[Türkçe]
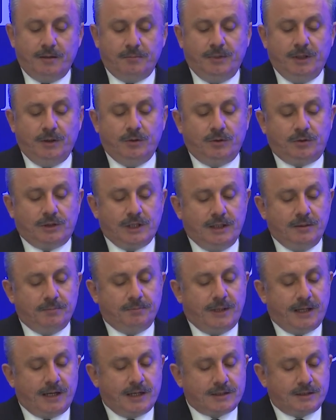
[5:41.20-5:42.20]
Bir
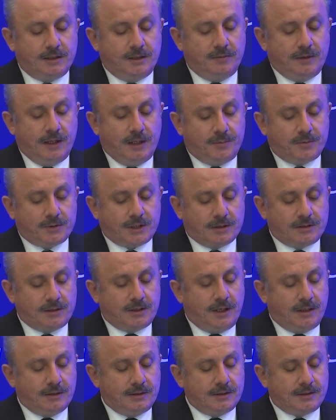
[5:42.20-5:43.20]
ülkenin parasını verip satın
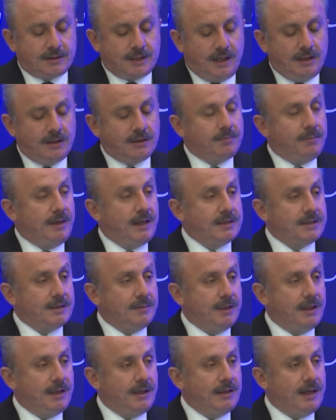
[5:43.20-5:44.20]
aldığı sağlık
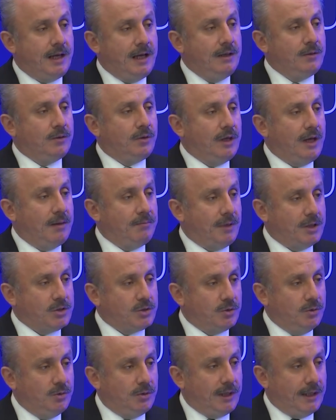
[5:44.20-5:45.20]
malzemelerine el koyan
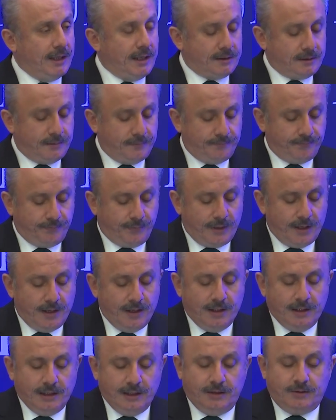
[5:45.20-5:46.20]
başka ülkeler,
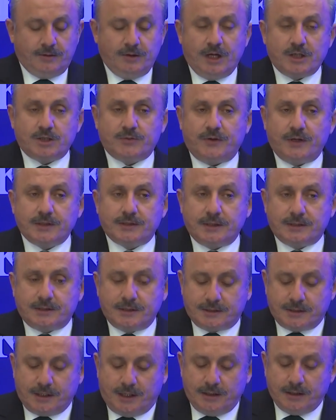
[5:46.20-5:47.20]
ihtiyaç
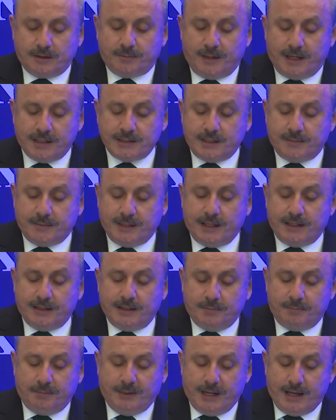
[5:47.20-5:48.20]
fazlası sağlık
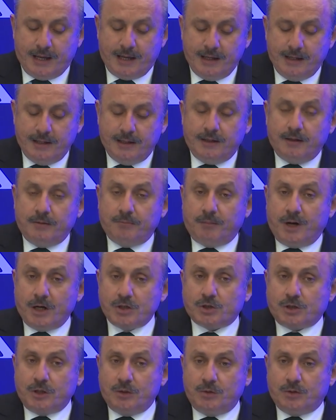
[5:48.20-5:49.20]
malzemelerinin bile
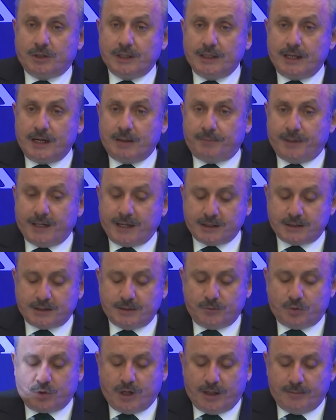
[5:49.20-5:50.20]
başka ülkelere
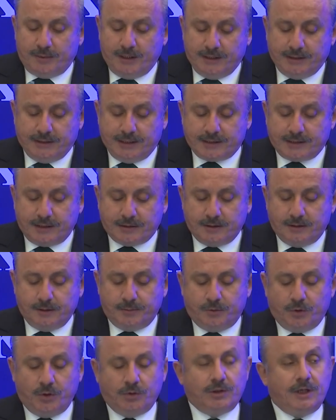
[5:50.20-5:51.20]
parası mukabilinde
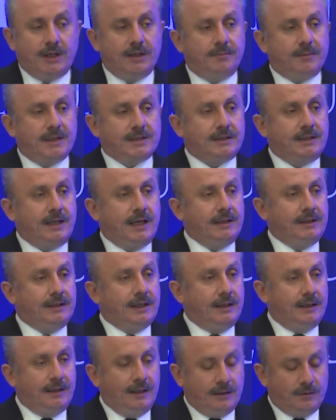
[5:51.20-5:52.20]
satılıp gönderilmesini
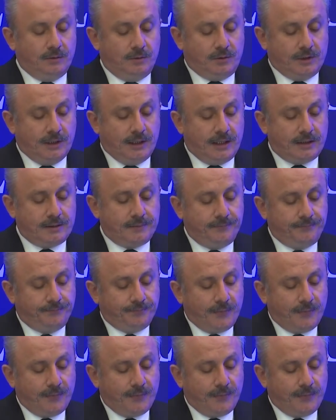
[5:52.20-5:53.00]
engelleyen ülkeler,